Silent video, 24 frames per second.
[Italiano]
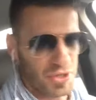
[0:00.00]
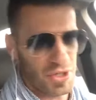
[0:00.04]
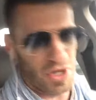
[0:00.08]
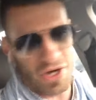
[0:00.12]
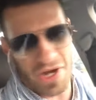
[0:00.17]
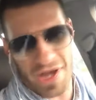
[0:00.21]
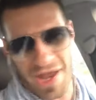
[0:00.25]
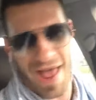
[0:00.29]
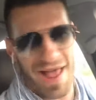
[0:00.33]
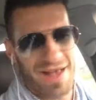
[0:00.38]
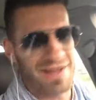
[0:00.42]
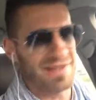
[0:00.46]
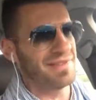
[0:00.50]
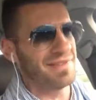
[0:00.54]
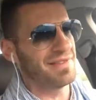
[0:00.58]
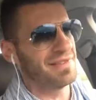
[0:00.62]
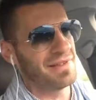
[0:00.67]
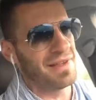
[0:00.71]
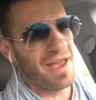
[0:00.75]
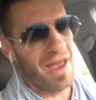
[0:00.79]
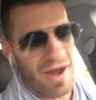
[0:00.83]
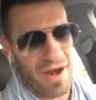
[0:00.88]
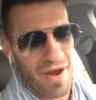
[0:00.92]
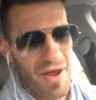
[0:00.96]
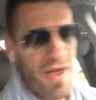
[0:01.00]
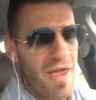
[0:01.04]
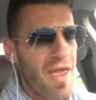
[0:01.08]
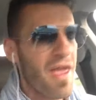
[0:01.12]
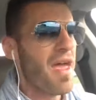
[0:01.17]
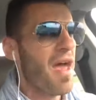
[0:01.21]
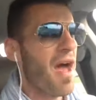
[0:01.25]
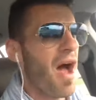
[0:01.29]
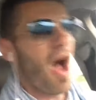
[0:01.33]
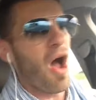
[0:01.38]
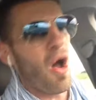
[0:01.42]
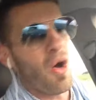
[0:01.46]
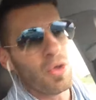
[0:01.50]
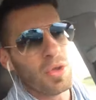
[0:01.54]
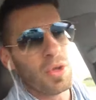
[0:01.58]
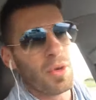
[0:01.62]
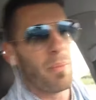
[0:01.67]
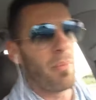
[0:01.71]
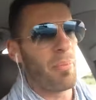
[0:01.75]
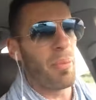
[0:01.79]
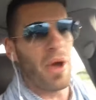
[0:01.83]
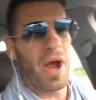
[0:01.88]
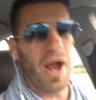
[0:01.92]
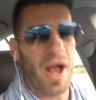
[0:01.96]
sono gangster auto
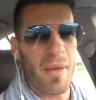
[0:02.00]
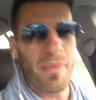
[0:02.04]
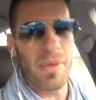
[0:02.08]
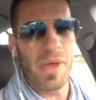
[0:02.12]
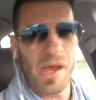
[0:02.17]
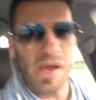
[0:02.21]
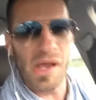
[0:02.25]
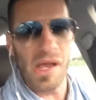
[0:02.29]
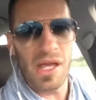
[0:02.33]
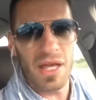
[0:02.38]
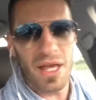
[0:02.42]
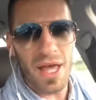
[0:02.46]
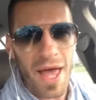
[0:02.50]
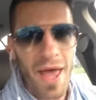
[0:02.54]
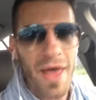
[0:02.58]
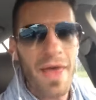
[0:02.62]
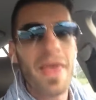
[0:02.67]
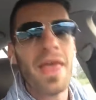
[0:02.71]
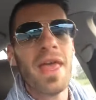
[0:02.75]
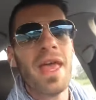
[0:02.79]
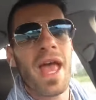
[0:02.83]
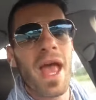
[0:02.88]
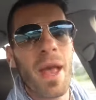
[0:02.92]
un po' capire,